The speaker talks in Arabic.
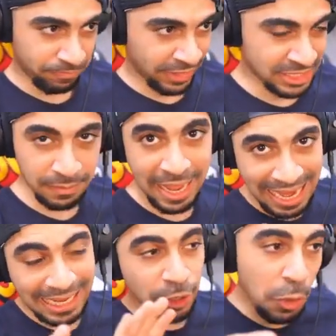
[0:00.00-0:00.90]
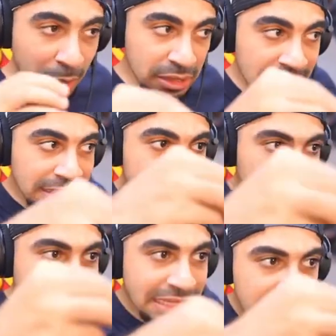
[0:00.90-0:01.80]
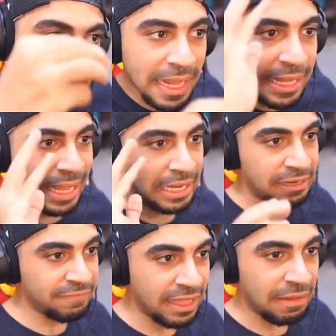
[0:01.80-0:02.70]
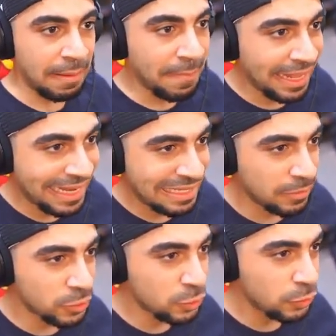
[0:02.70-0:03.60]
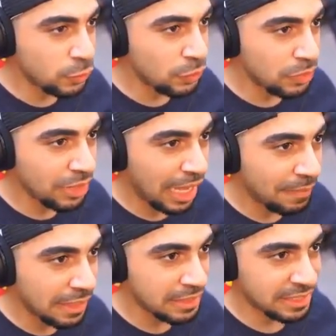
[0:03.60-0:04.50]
يا جماعه اليوم خطتنا سرقه بنك يعني فعمار يعني موجود هو خبير